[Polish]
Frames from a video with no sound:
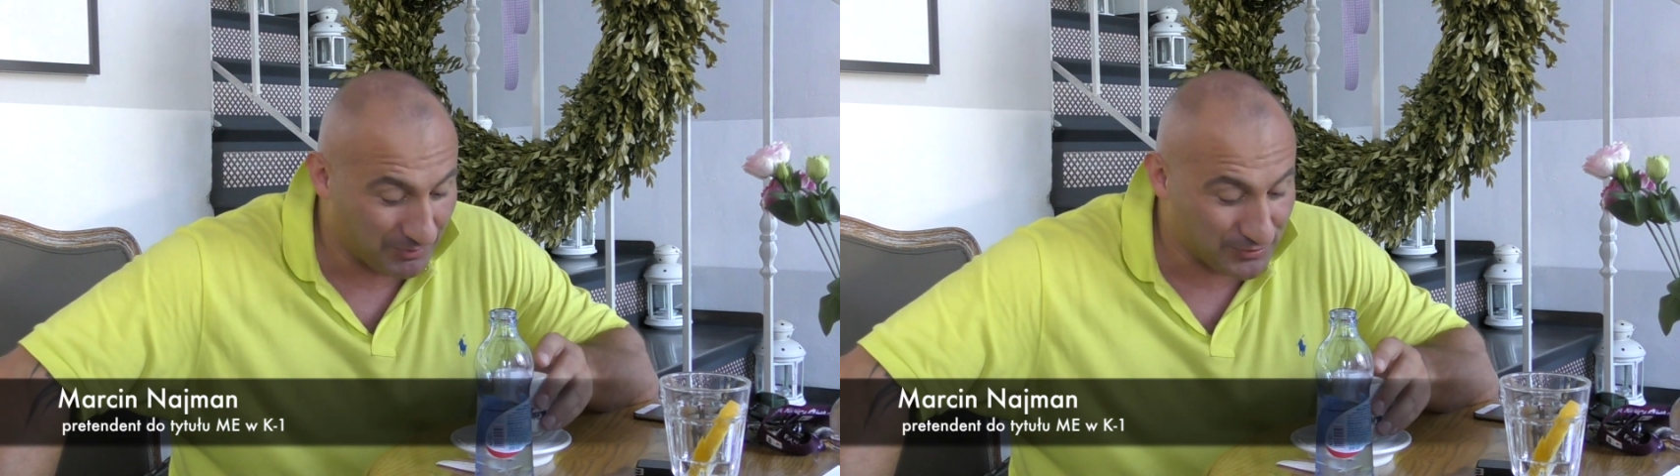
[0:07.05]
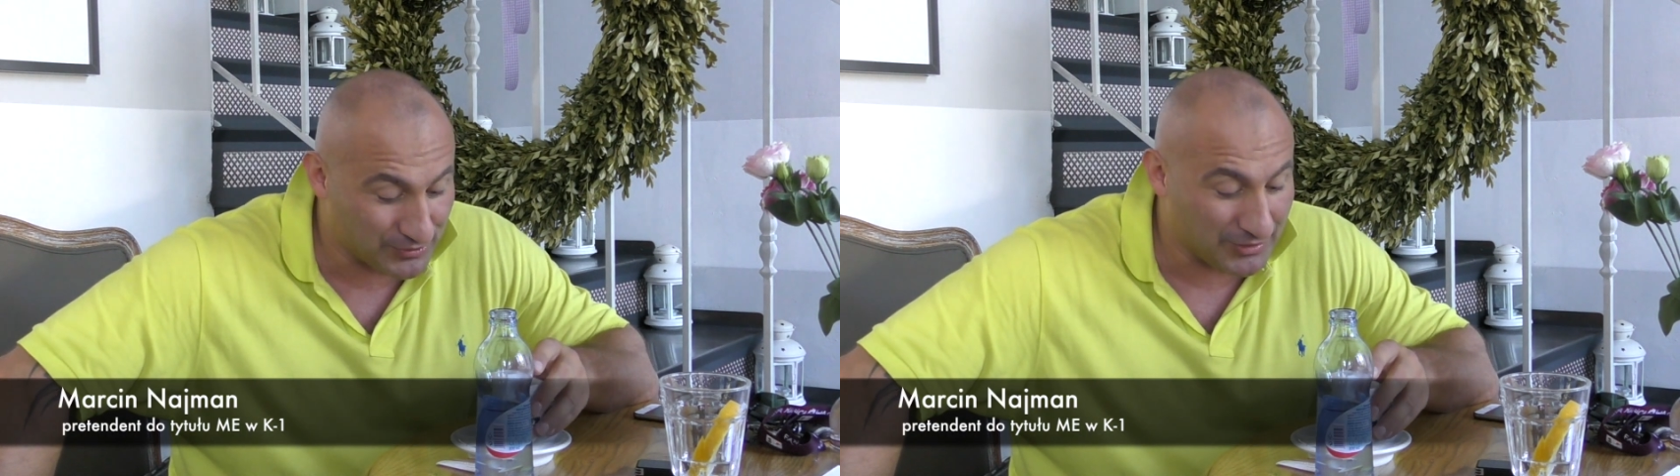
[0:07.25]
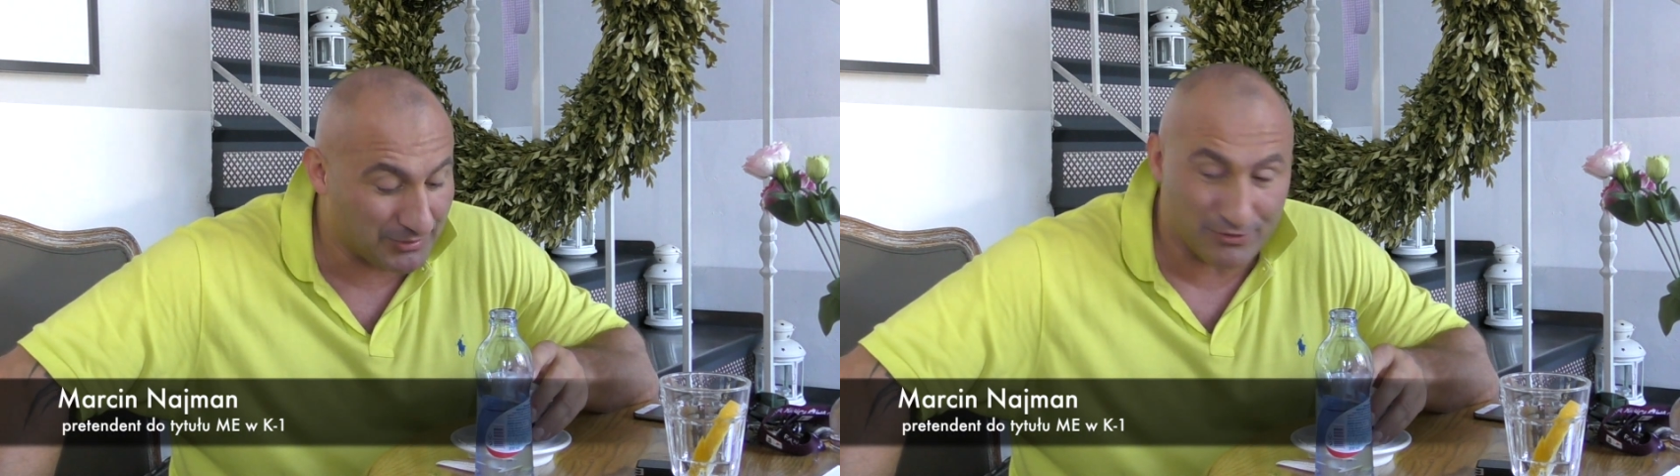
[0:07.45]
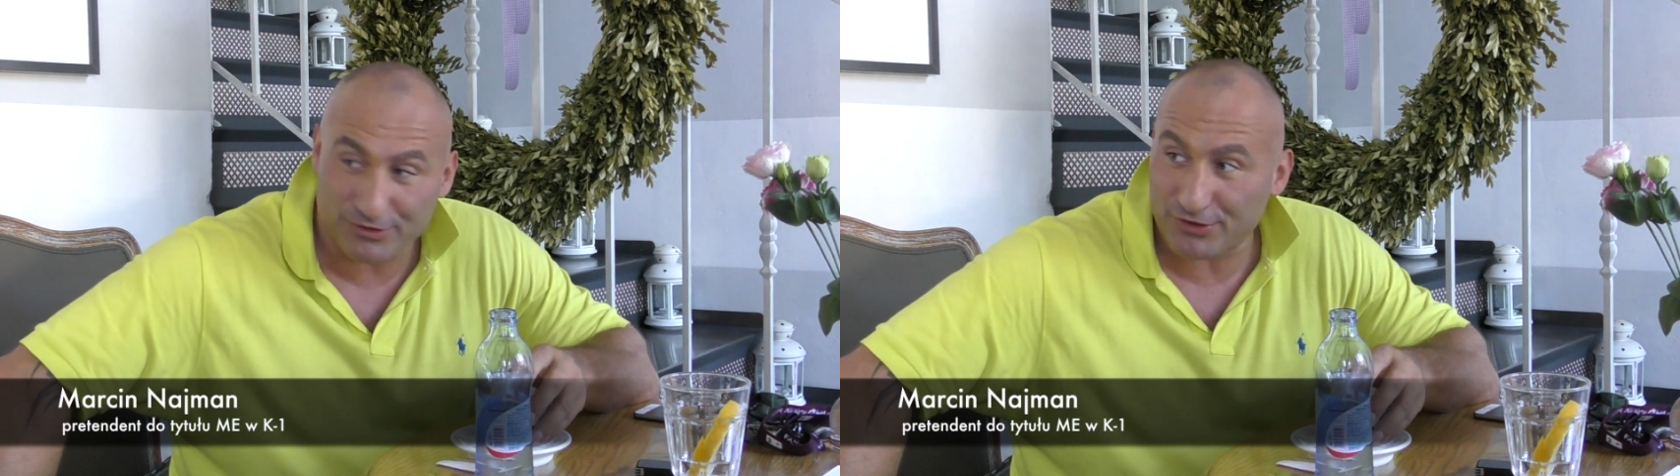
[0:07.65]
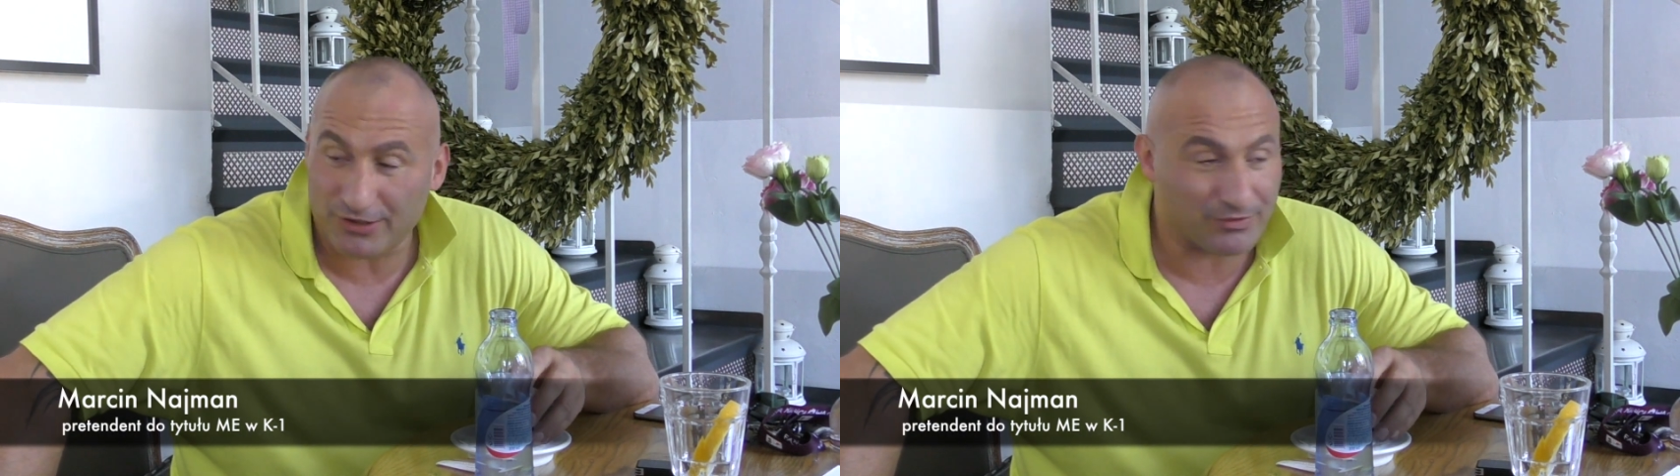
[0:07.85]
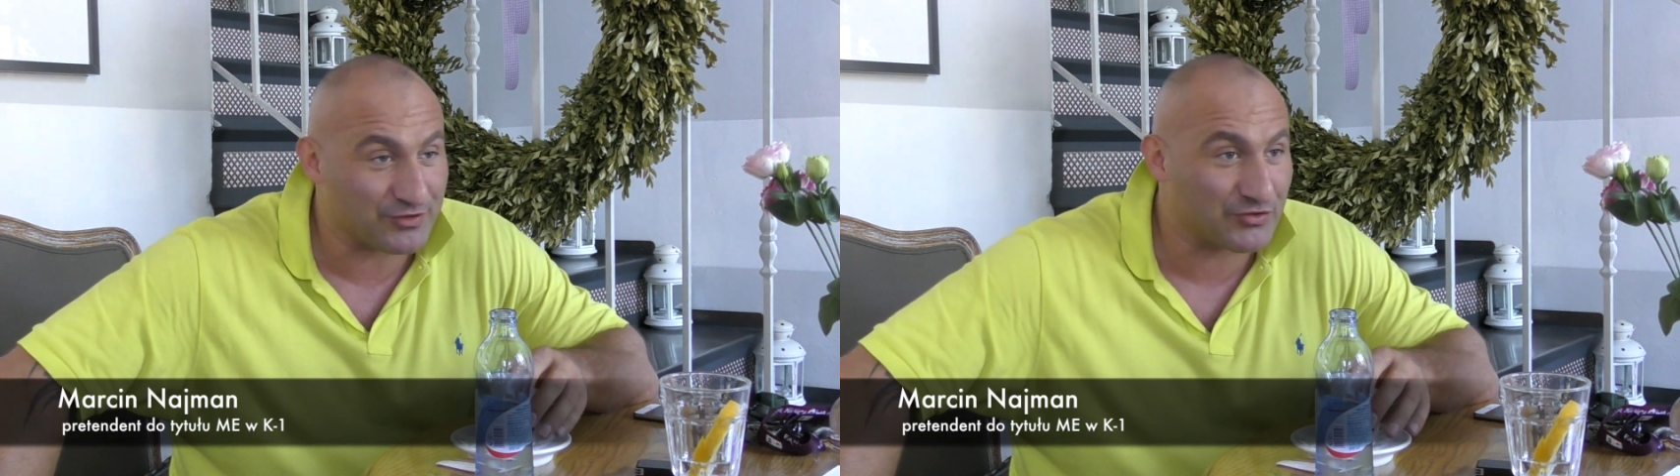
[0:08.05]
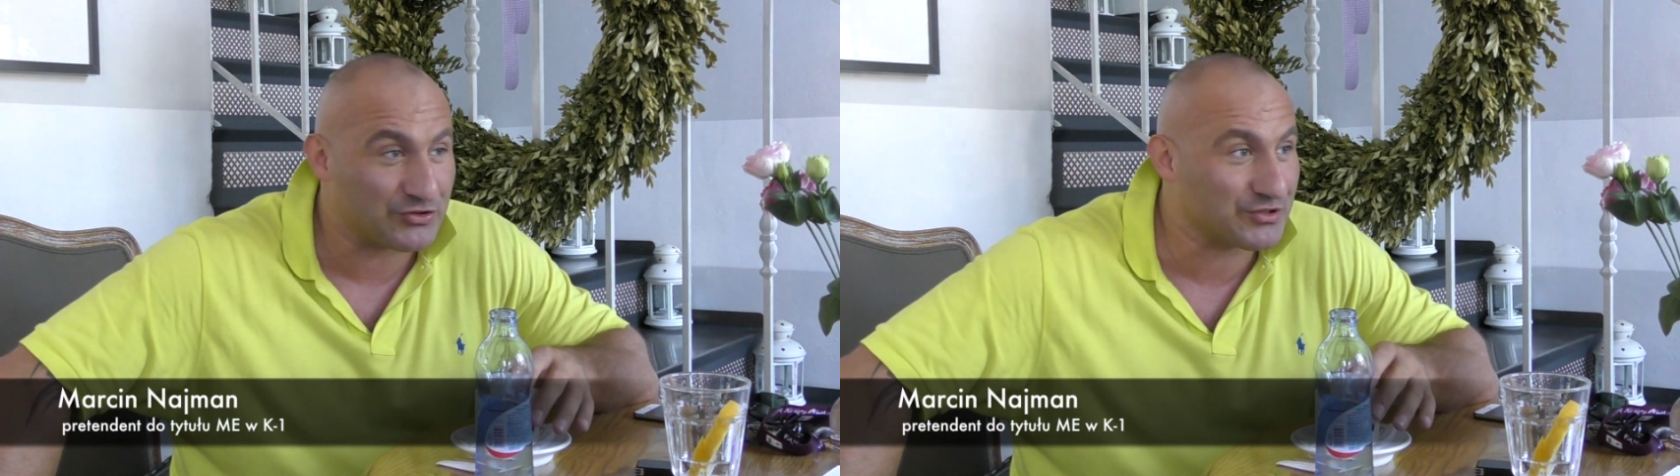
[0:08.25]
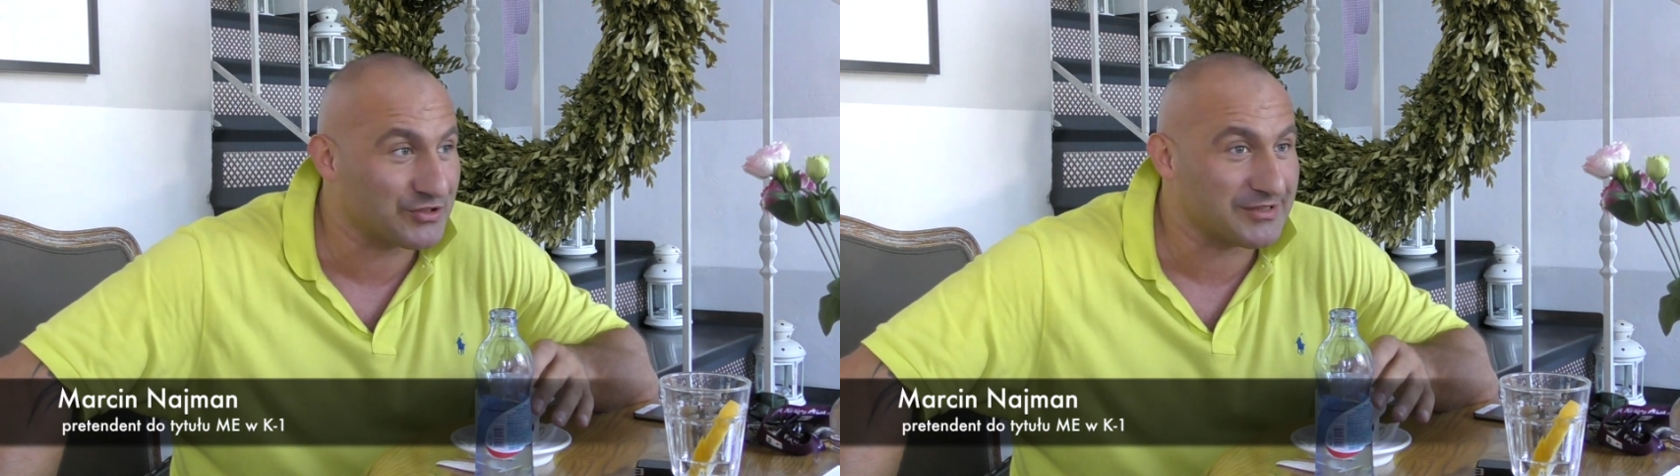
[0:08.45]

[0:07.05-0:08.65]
po prostu trzeba by było troszkę poćwiczyć